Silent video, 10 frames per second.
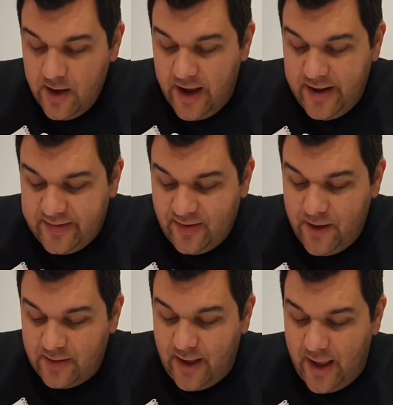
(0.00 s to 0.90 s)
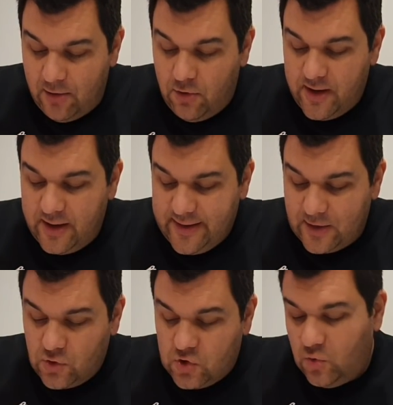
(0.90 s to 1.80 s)
Inizialmente ero
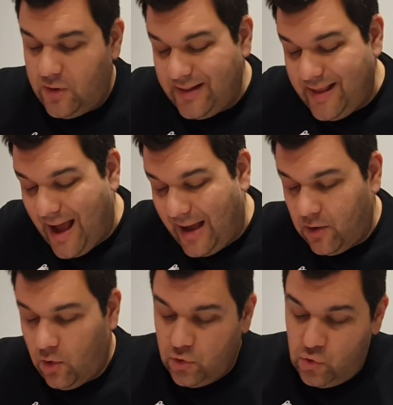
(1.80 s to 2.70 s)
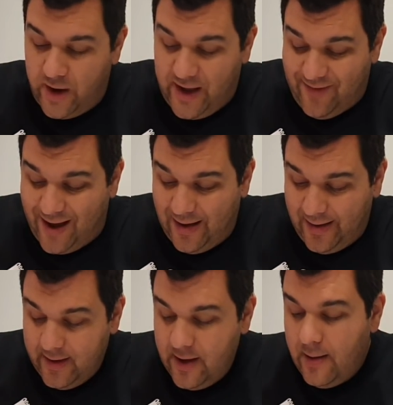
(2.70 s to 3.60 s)
orientato su una Dian o due
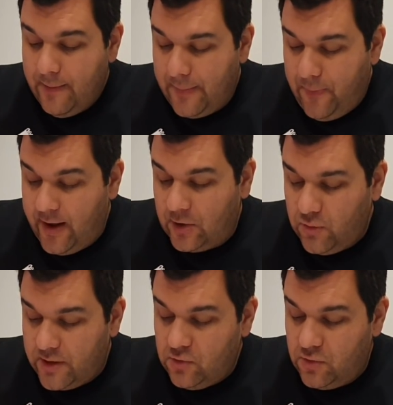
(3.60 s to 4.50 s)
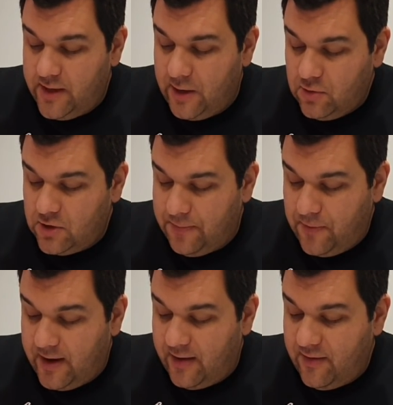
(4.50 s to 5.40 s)
cavalli, ma poi ad un raduno di auto
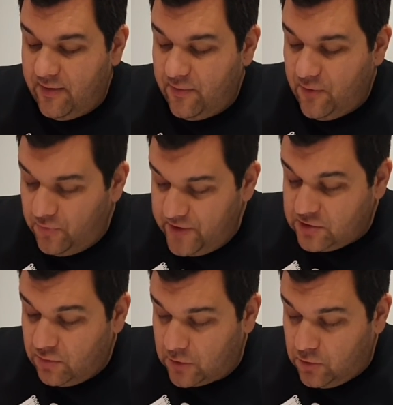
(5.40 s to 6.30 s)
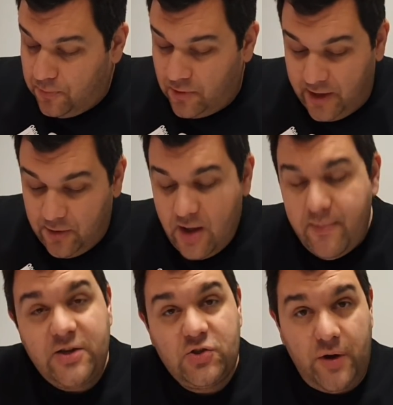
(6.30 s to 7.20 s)
d'epoca ho visto una Topolino e
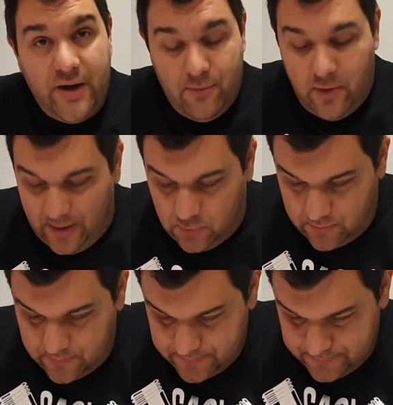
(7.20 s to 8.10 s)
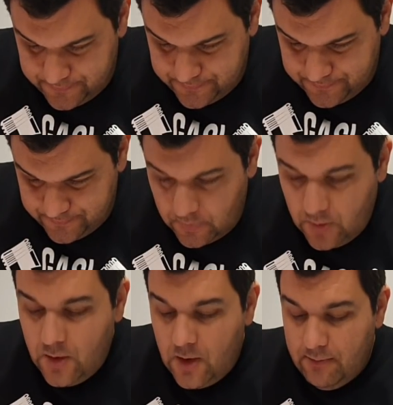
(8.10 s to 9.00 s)
me ne sono innamorato.
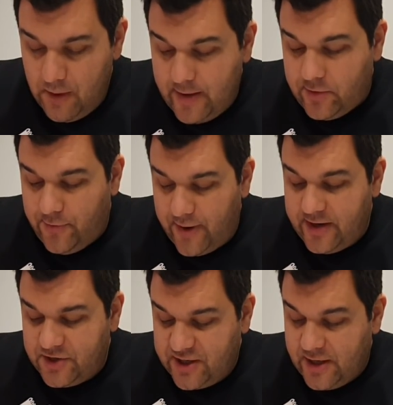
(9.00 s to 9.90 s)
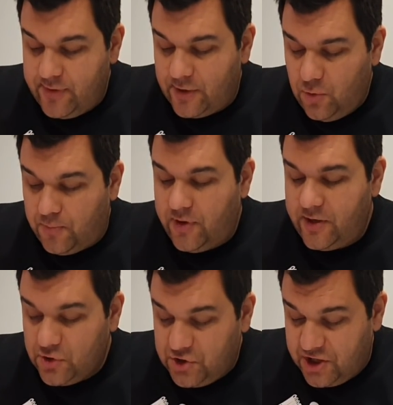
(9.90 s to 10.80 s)
Mi metto allora alla ricerca di una
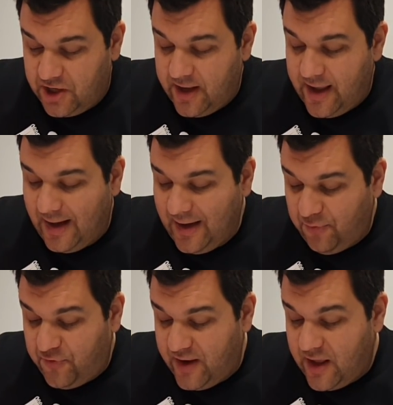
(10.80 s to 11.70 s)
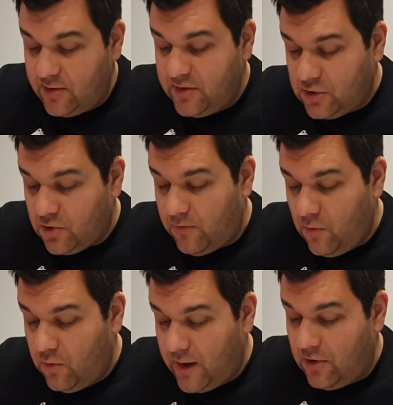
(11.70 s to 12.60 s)
Topolino C e alla fine ne trovo
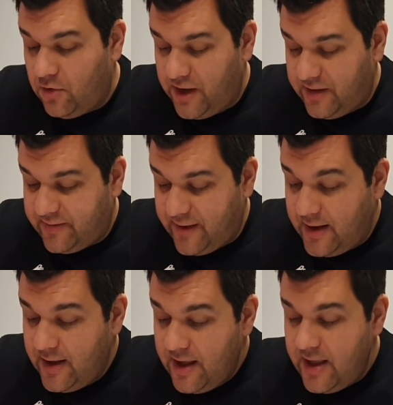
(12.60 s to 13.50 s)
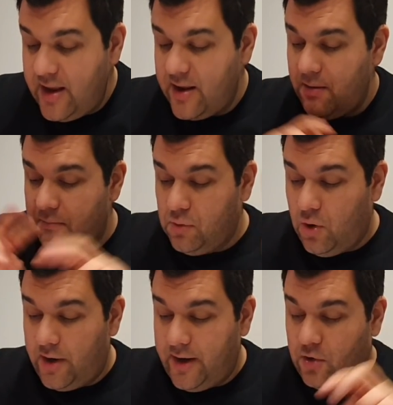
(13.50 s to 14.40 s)
una Gorizia, in
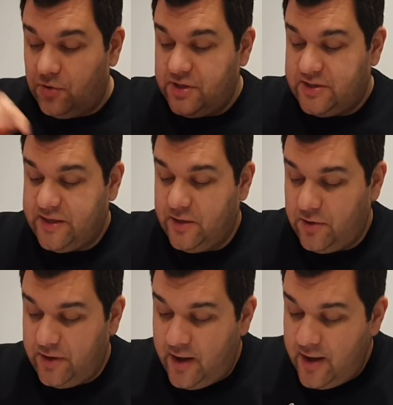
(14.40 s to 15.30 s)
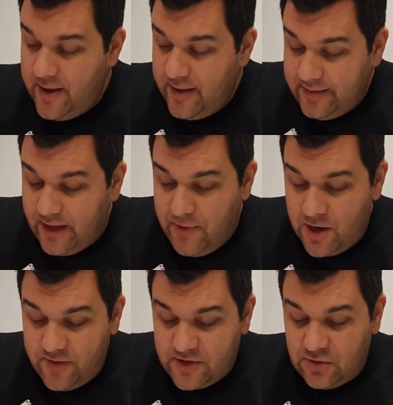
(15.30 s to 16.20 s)
buone condizioni, del
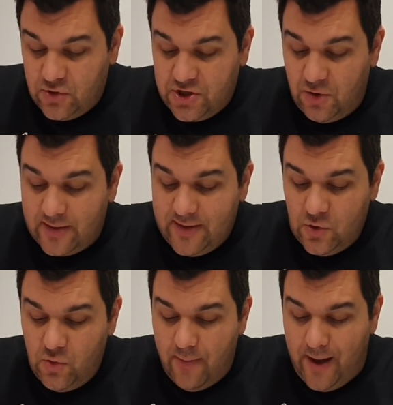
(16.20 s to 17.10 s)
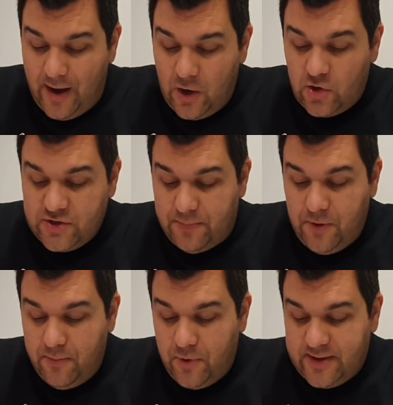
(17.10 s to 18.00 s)
1952, ma cosa più
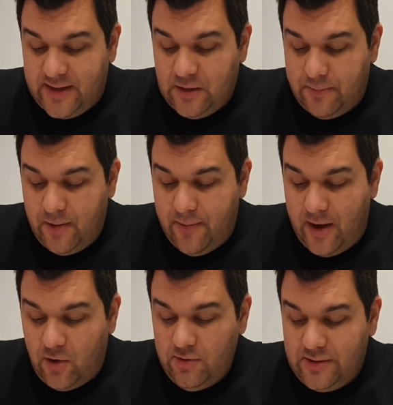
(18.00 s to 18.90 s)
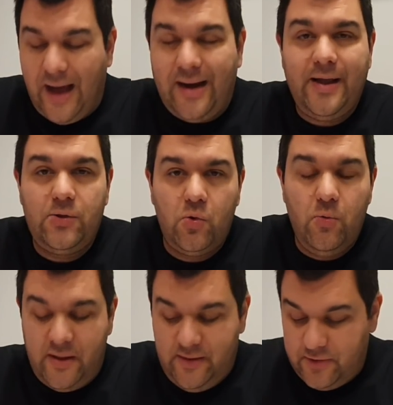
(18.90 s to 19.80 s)
importante per me, con targhe e
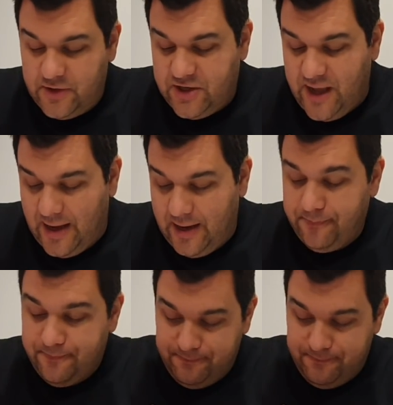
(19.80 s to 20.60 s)
documenti originali.